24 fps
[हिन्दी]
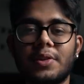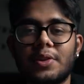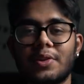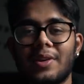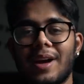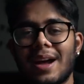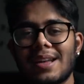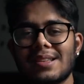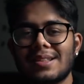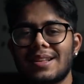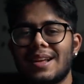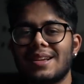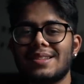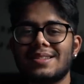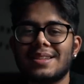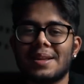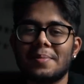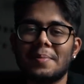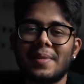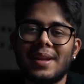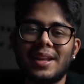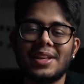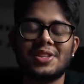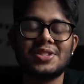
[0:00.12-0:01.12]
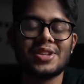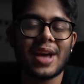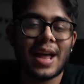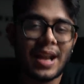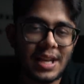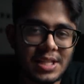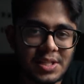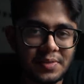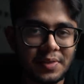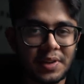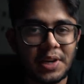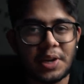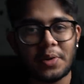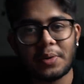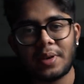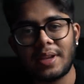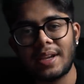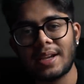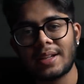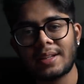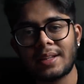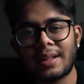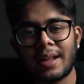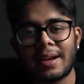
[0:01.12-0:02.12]
तो गैस लास्ट टाइम मैंने एक चैलेंज वीडियो
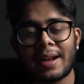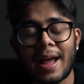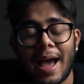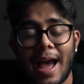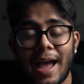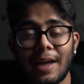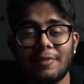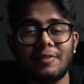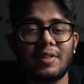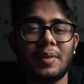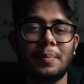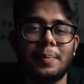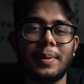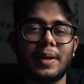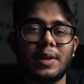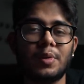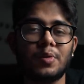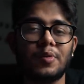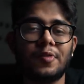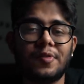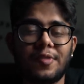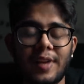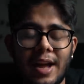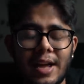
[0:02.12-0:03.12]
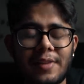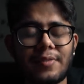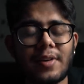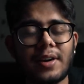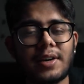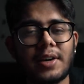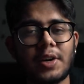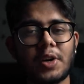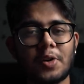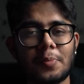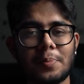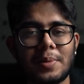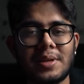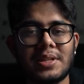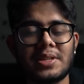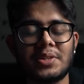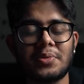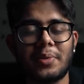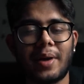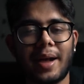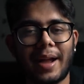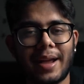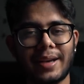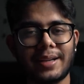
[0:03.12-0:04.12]
किया था दैट आई विल पे यू फाइव हंड्रेड रुपीज
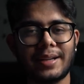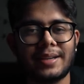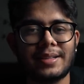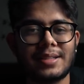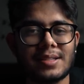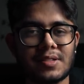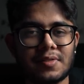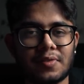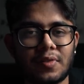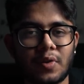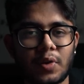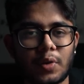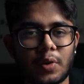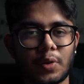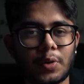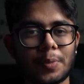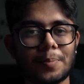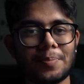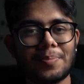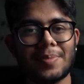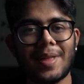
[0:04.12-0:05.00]
टू एडिट दिस फोटो